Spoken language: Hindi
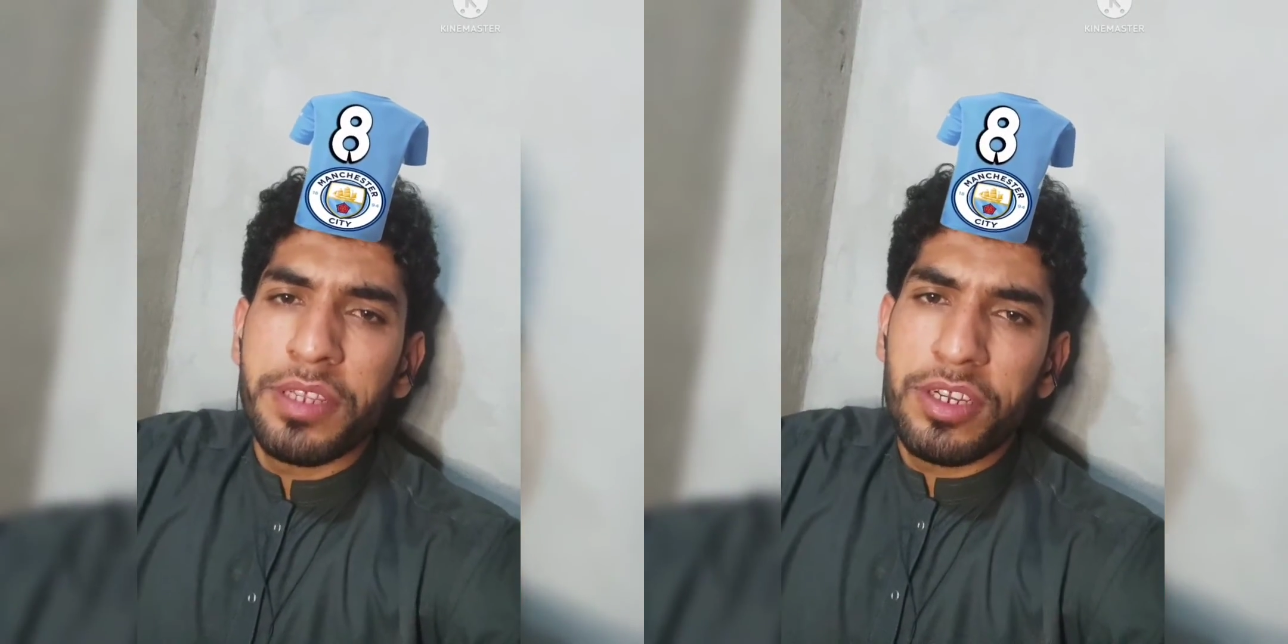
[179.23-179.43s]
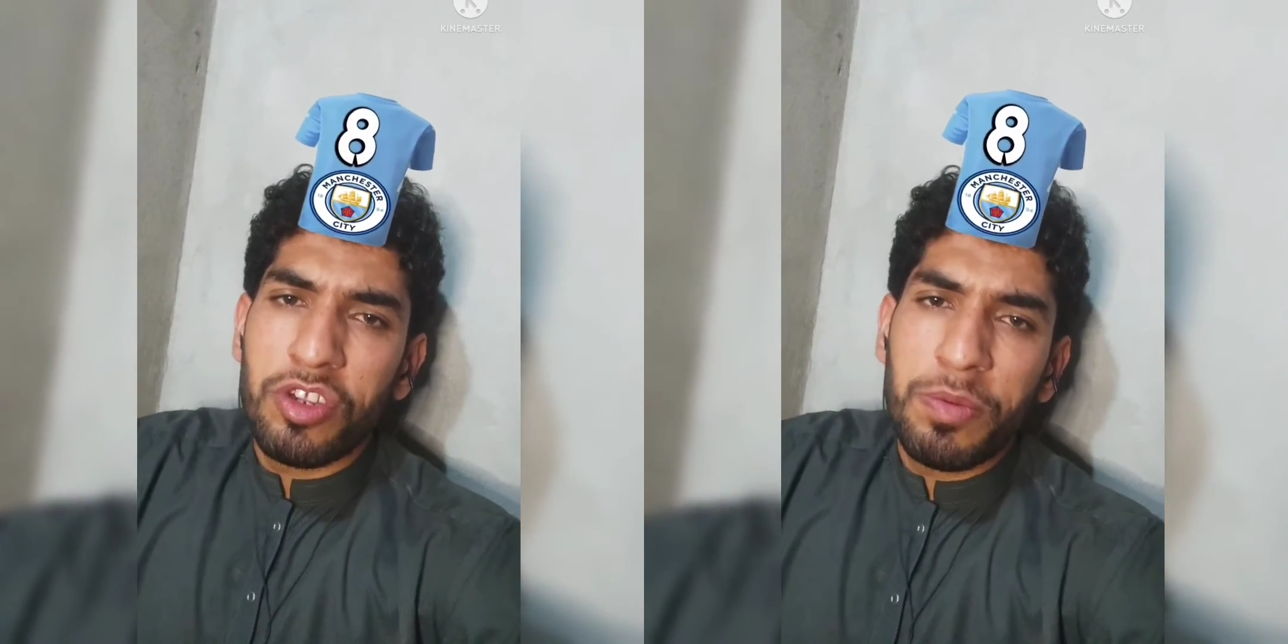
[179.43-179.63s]

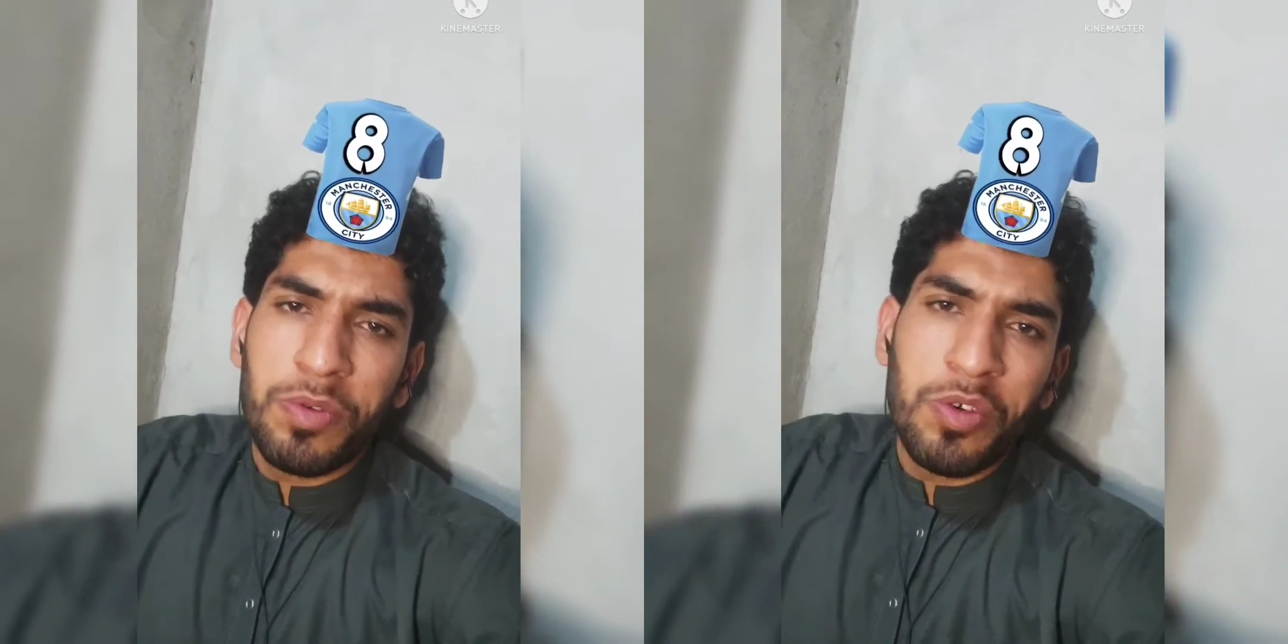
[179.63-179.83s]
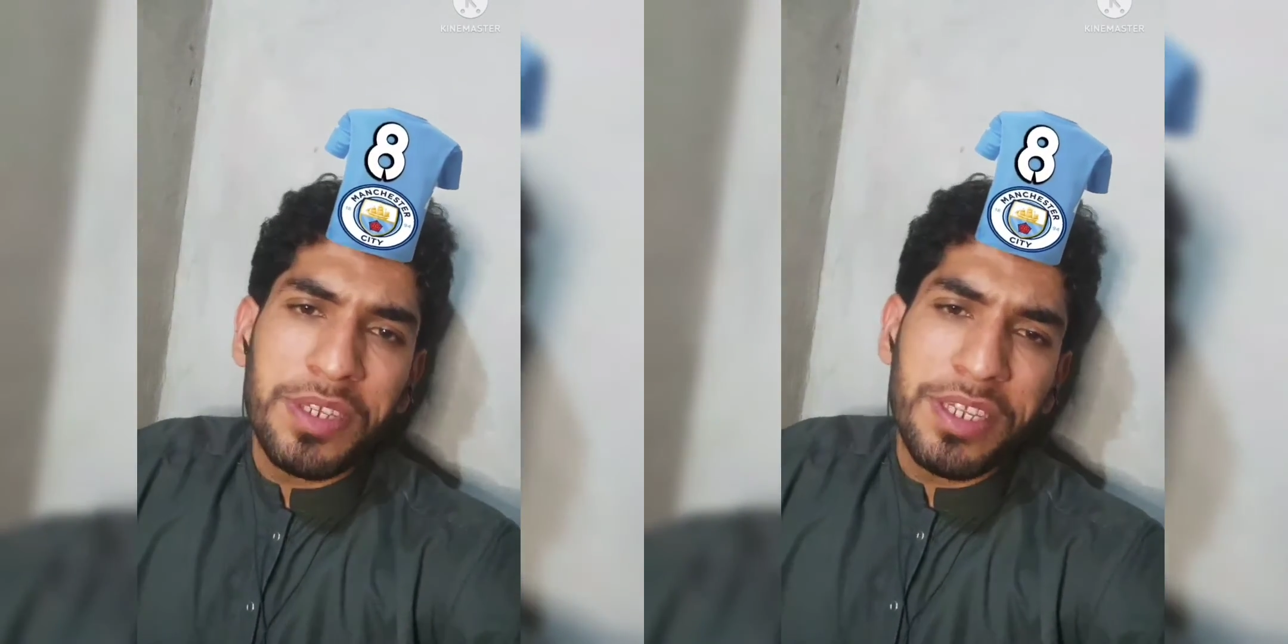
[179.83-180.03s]
करता हूँ आप
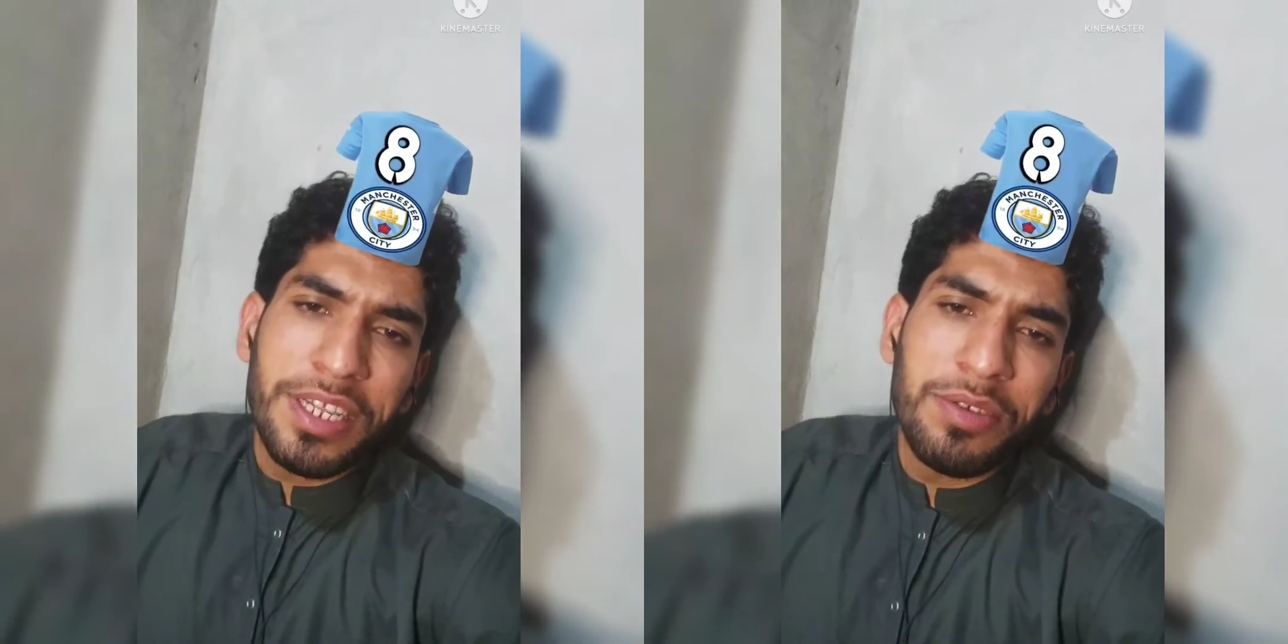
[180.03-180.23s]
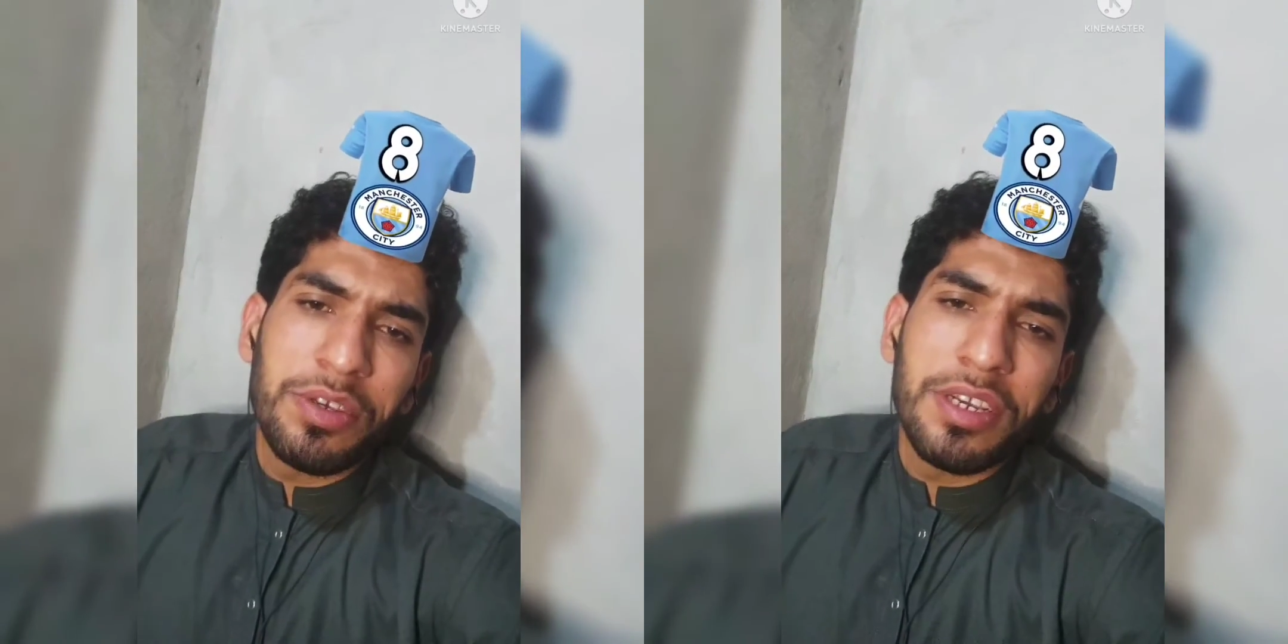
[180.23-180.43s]
लोग पसंद
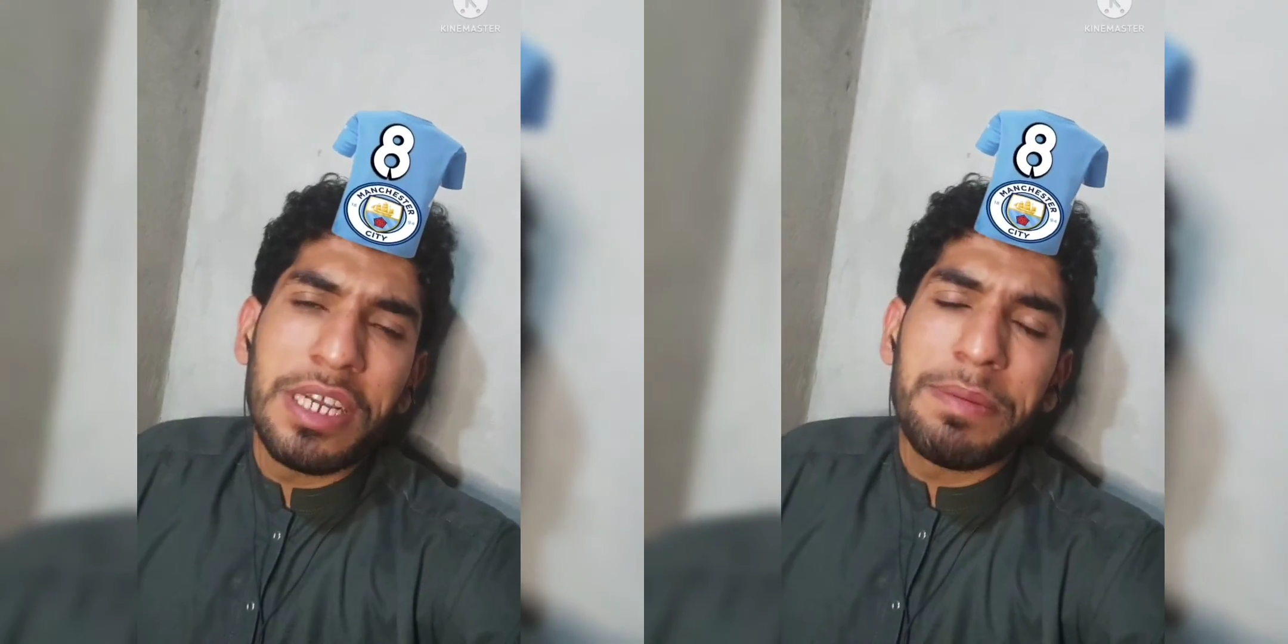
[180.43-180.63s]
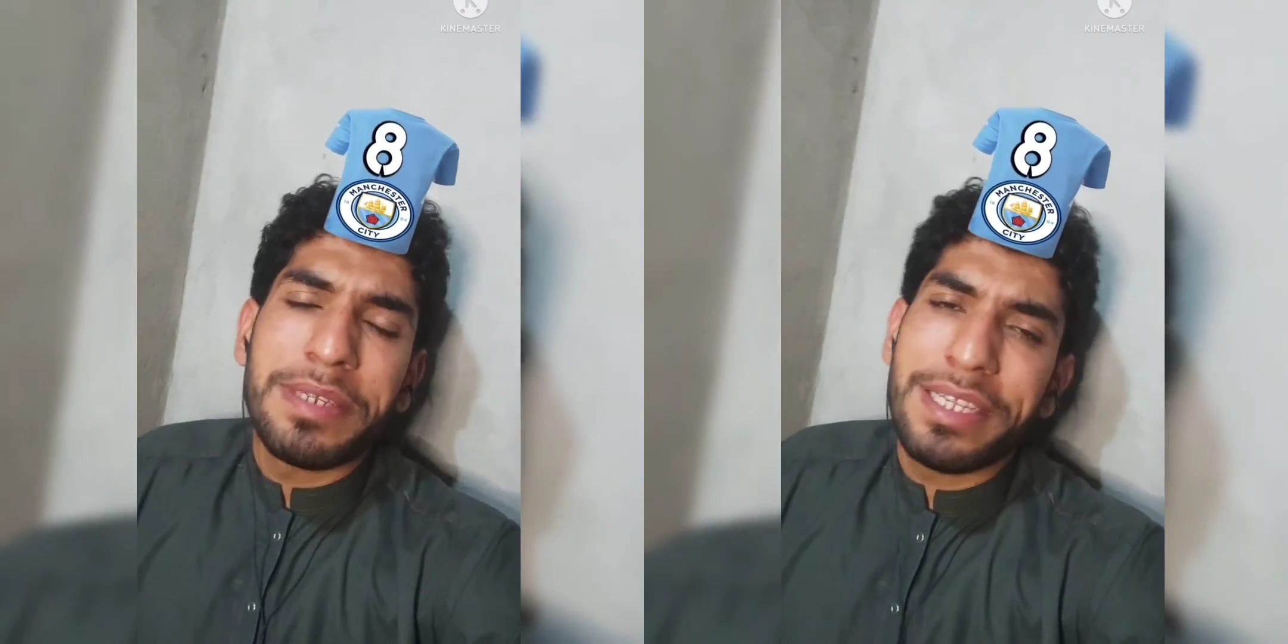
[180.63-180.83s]
आई होगी
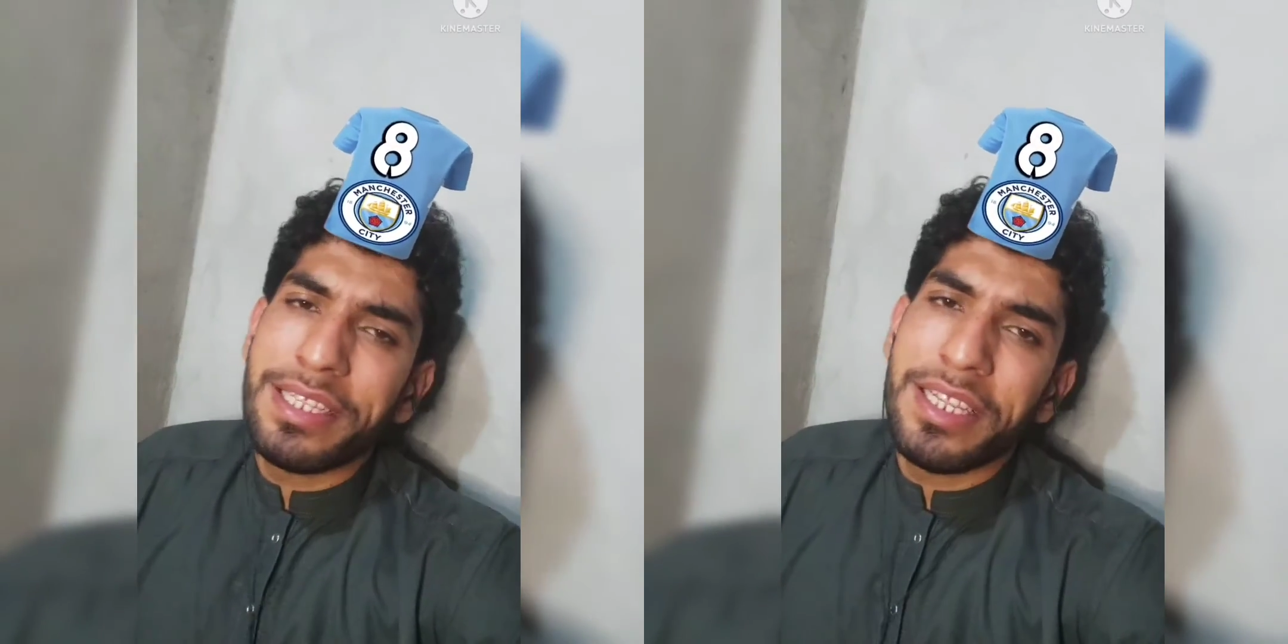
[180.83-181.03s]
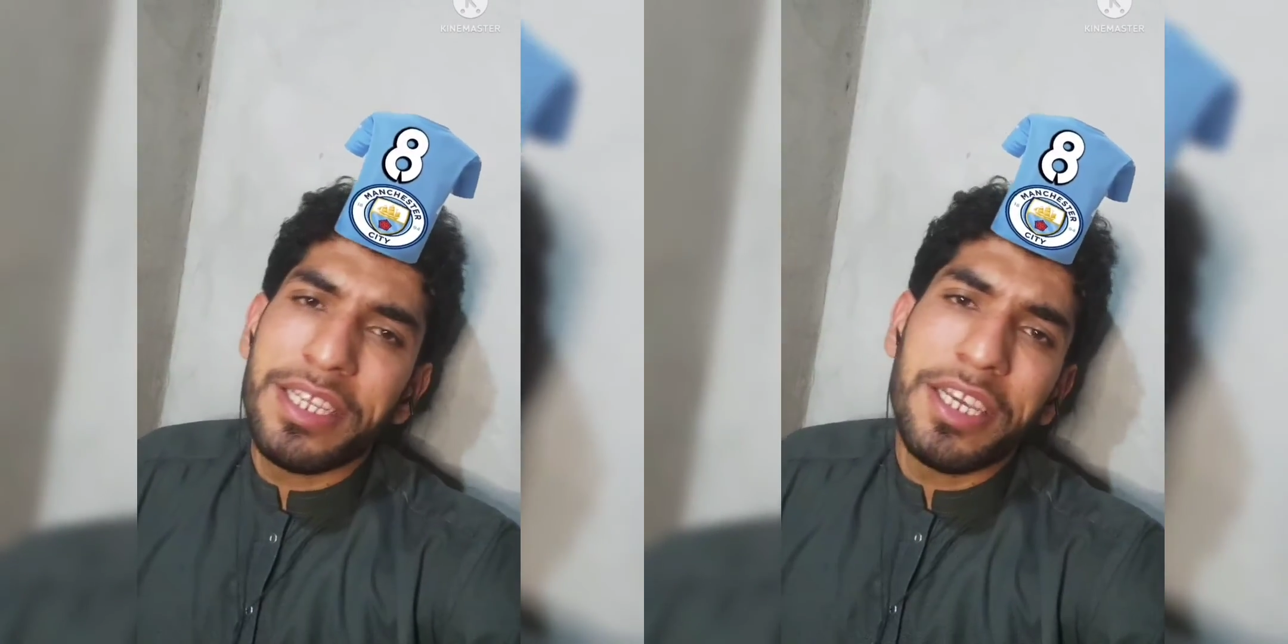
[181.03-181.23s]
अगर
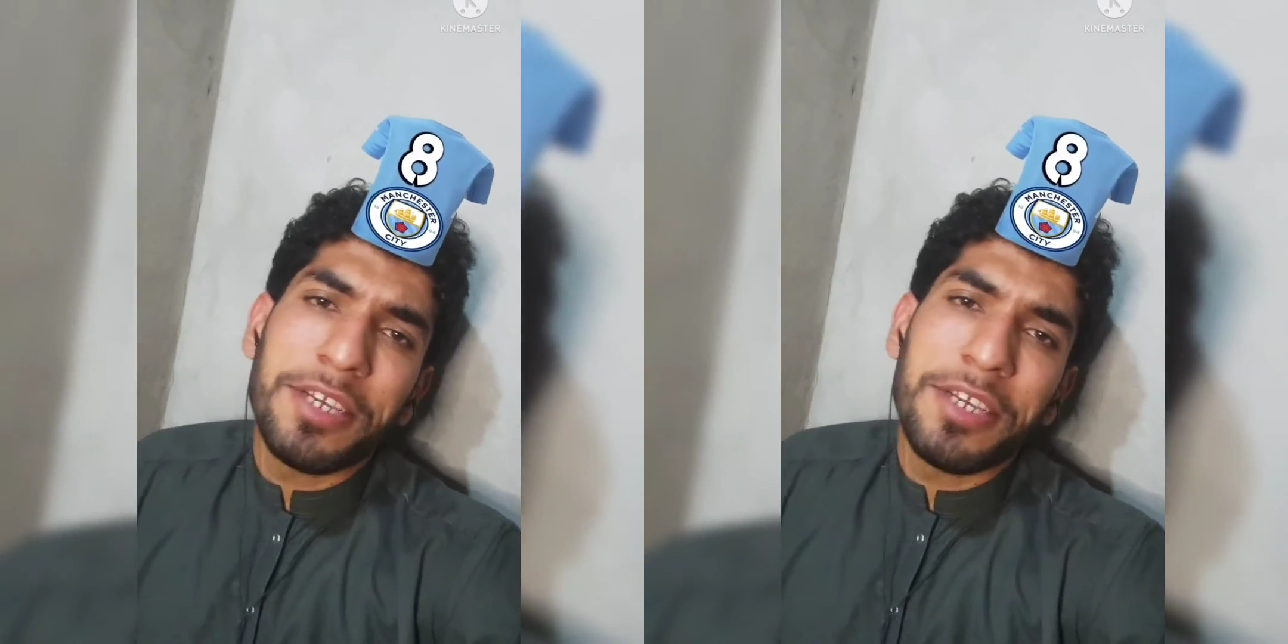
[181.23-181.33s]
पसंद आई